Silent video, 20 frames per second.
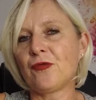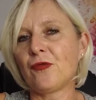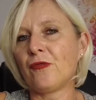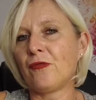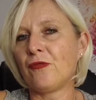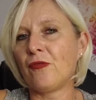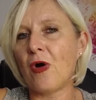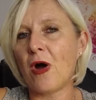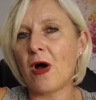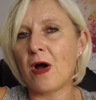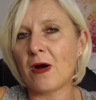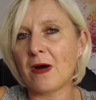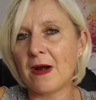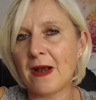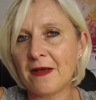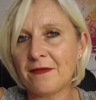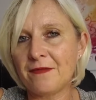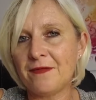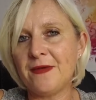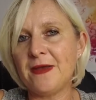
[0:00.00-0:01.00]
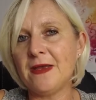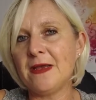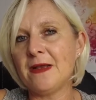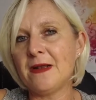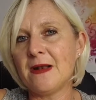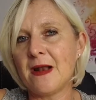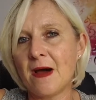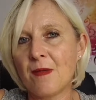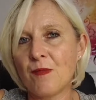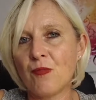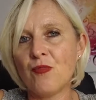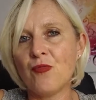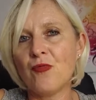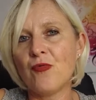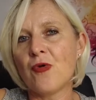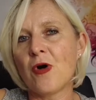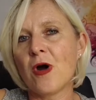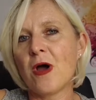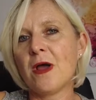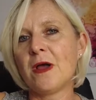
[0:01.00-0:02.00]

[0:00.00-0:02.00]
voir la vie, l'amour,